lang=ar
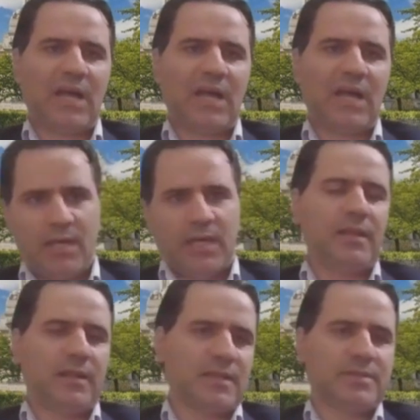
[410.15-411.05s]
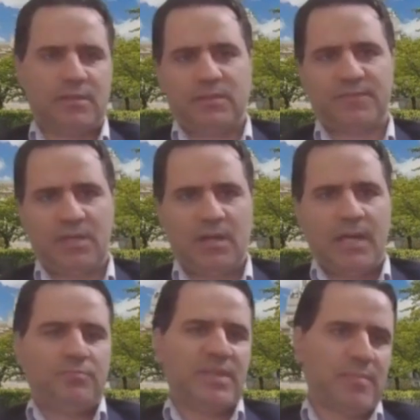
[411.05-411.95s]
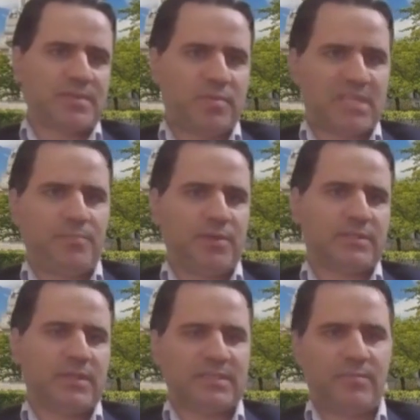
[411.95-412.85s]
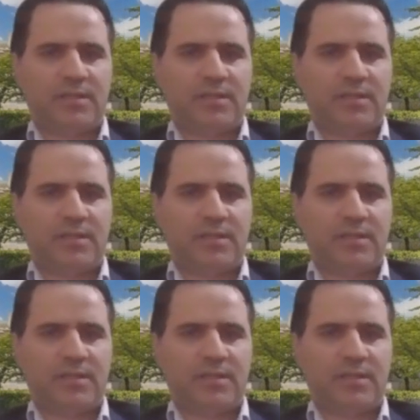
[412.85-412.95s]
بسبب سواء بسبب آه، اعتماد آه،